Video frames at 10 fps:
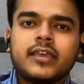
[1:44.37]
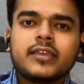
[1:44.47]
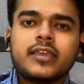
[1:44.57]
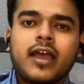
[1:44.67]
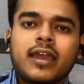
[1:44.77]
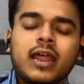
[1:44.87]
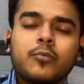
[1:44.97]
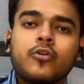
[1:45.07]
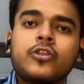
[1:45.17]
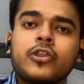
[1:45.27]
कि अगर आप
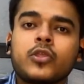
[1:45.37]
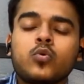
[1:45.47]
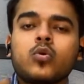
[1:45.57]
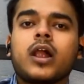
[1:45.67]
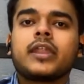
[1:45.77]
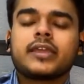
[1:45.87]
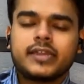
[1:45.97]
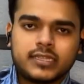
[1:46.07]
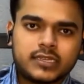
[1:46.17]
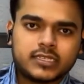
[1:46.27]
कोई न्यू गाड़ी
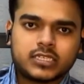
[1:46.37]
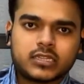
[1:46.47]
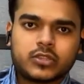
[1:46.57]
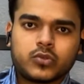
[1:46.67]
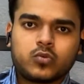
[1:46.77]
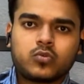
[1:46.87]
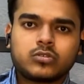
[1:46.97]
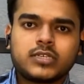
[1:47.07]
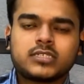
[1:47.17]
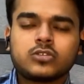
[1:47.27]
खरीदने चाहते हो
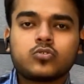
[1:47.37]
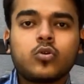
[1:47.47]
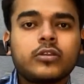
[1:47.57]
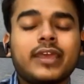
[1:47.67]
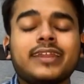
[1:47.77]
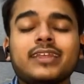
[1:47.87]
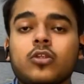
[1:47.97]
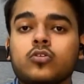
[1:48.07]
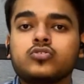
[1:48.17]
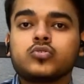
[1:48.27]
जैसे कोई नई नई
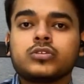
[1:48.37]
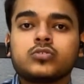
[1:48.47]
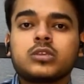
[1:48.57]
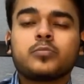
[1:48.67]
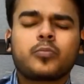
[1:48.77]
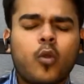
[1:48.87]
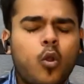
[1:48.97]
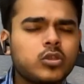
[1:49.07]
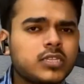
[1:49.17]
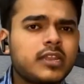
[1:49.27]
लॉन्च हुई है उसकी
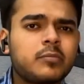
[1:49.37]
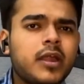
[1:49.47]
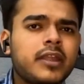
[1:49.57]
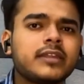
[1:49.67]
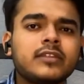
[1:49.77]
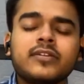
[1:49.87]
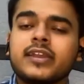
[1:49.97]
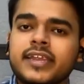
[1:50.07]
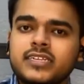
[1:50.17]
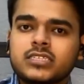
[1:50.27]
बहुत ज़्यादा डिमांड है डिलीवरी
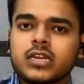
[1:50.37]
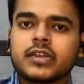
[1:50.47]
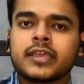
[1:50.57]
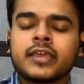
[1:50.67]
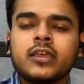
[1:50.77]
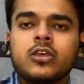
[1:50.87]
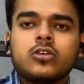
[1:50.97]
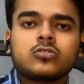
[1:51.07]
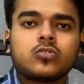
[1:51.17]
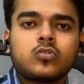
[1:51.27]
लेट चल रही है
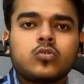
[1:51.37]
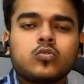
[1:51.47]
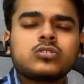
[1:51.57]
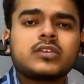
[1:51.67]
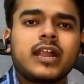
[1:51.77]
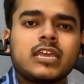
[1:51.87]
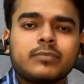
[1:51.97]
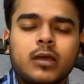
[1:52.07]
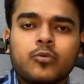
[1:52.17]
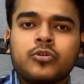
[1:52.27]
तो उस गाड़ी पे
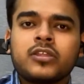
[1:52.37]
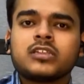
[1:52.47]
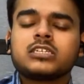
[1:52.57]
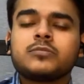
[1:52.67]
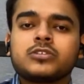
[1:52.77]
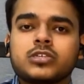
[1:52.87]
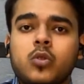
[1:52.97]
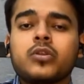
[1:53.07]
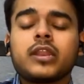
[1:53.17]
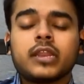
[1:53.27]
आपको डीलरशिप
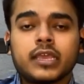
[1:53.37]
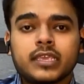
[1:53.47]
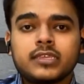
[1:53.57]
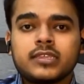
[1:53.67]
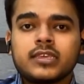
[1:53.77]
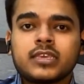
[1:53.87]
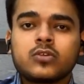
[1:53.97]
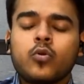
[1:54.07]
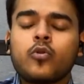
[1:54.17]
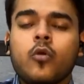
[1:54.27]
डिस्काउंट नहीं देगी
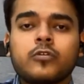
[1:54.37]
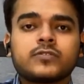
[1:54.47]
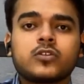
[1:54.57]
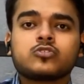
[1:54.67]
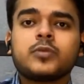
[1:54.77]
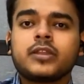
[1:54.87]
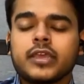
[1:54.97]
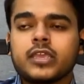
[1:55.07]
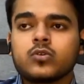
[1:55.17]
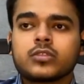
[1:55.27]
कोई ऑफर्स वगैरह उस पर
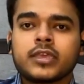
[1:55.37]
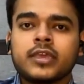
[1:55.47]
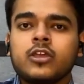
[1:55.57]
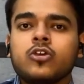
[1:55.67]
नहीं होते हैं